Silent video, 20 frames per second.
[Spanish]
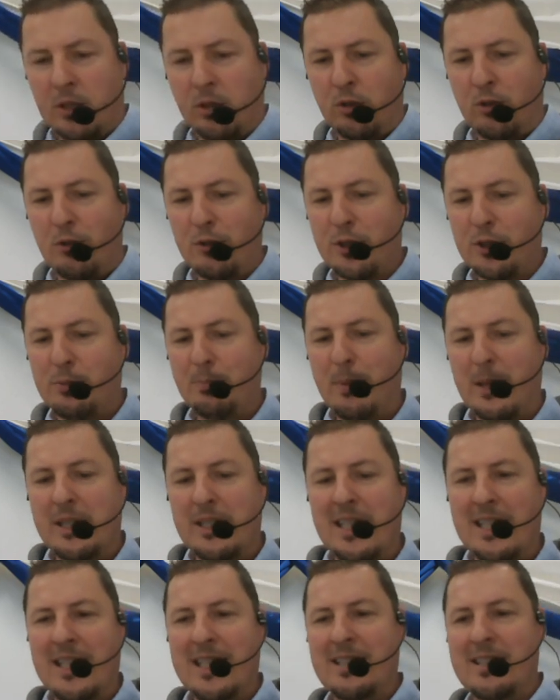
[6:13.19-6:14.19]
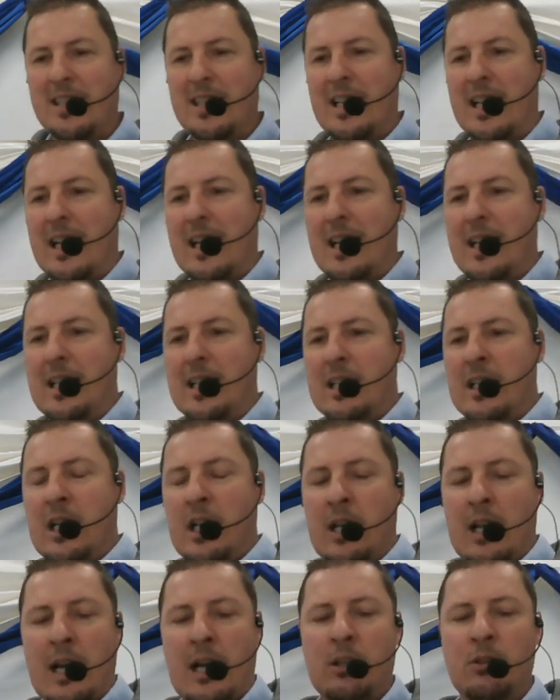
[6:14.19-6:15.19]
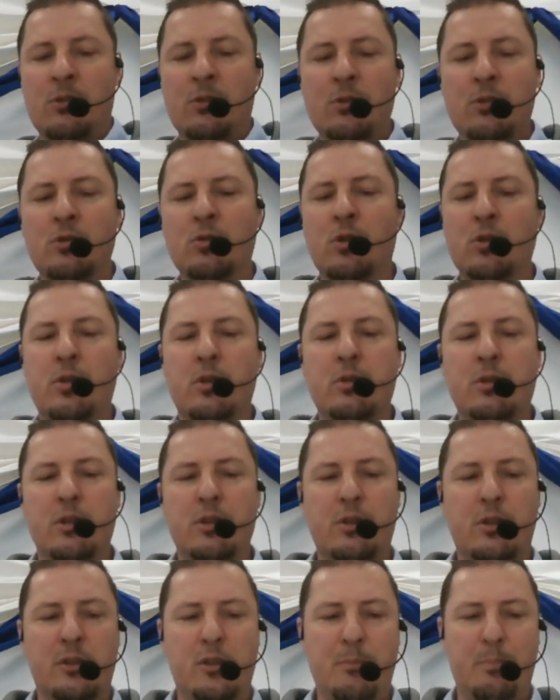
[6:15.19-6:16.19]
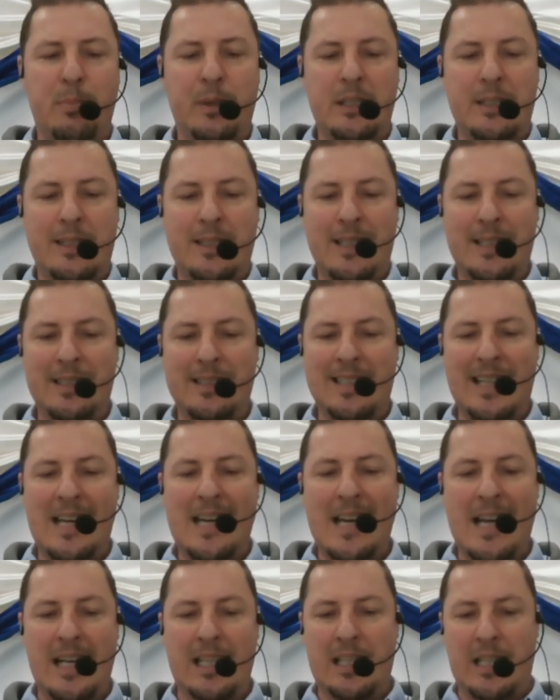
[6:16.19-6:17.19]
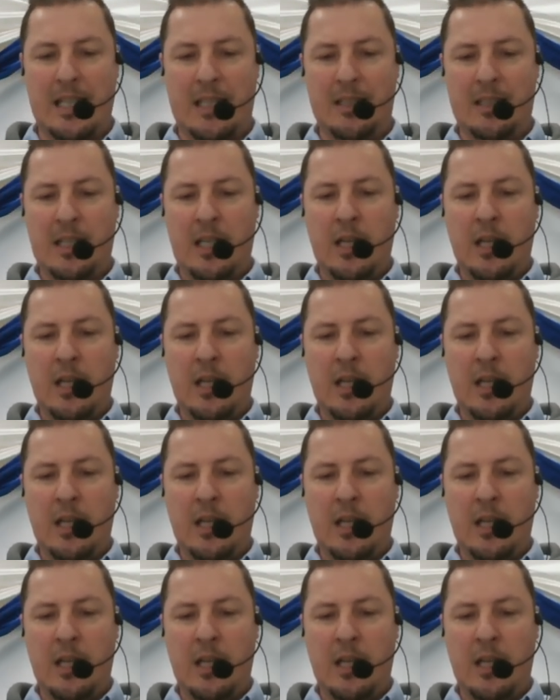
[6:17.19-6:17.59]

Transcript: Todos pertenecen a Él. A nosotros no nos pertenece nada.